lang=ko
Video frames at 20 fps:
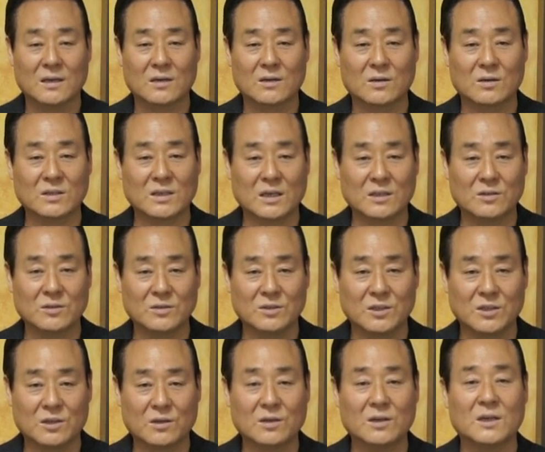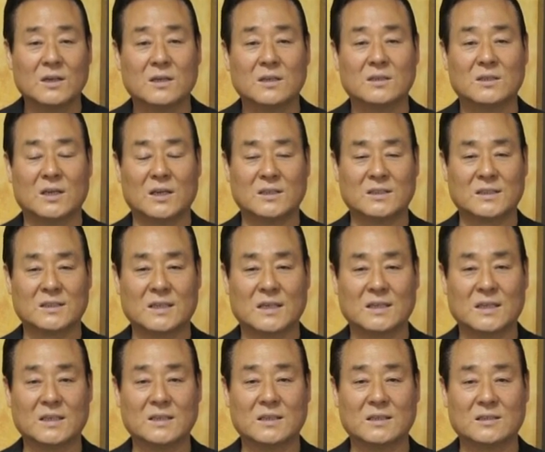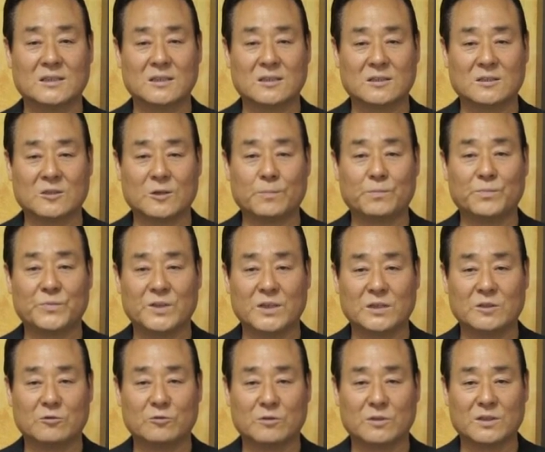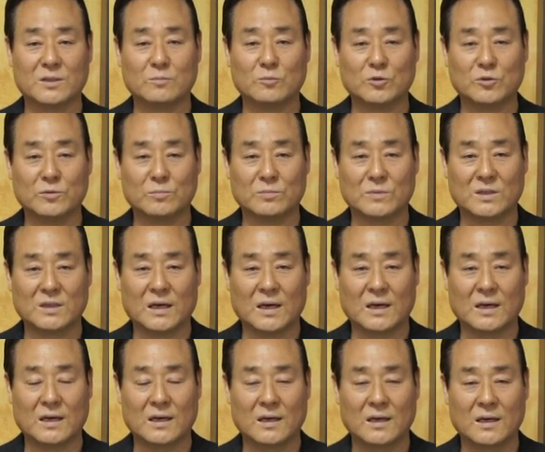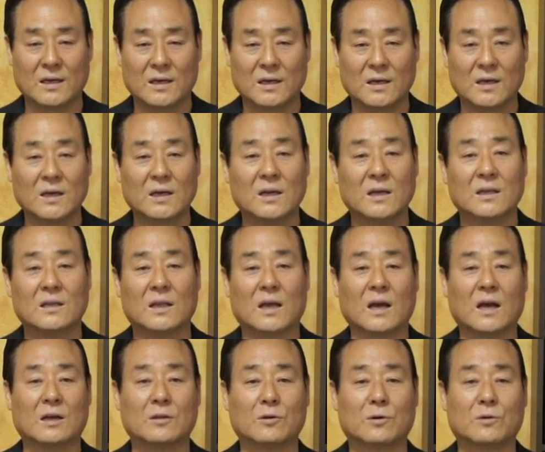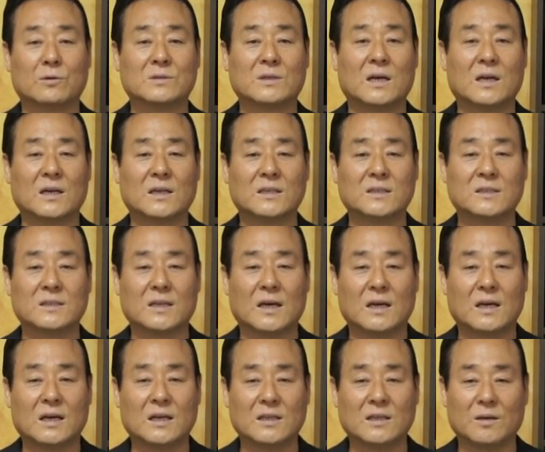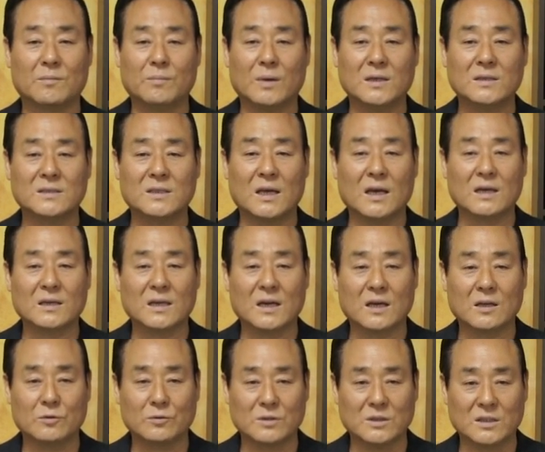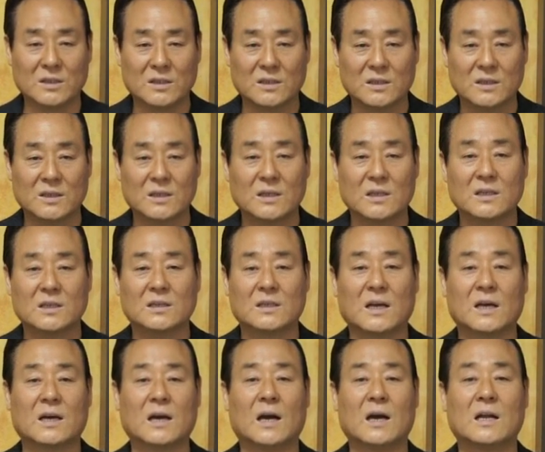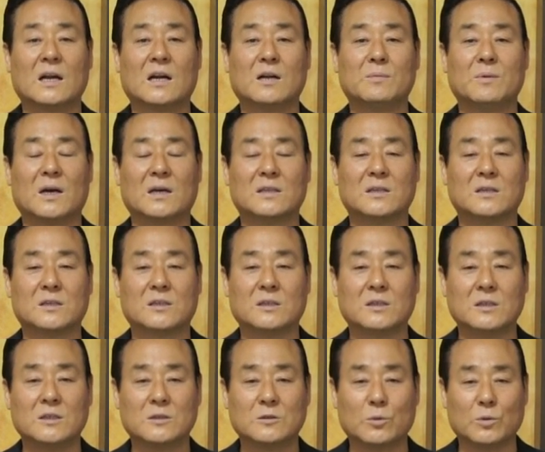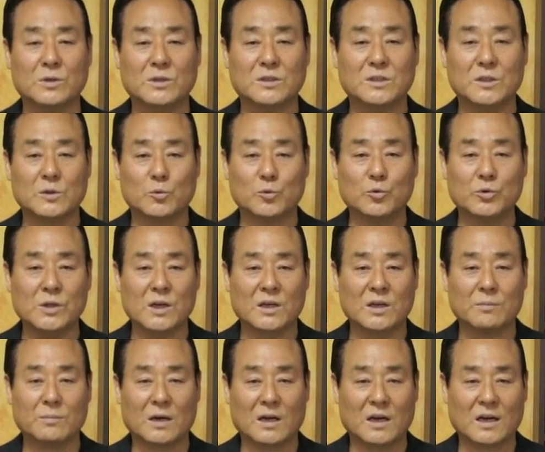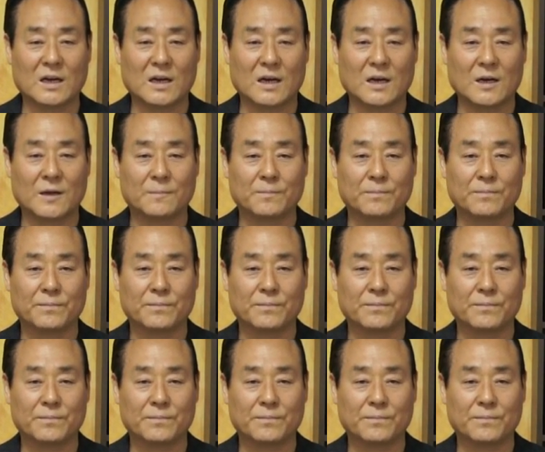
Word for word: 그러자 드디어 대제사장이 직접 예수님께 묻습니다. 내가 너로 살아계신 하나님께 맹세하게 하노니 내가 하나님의 아들 그리스도인지 우리에게 말하라.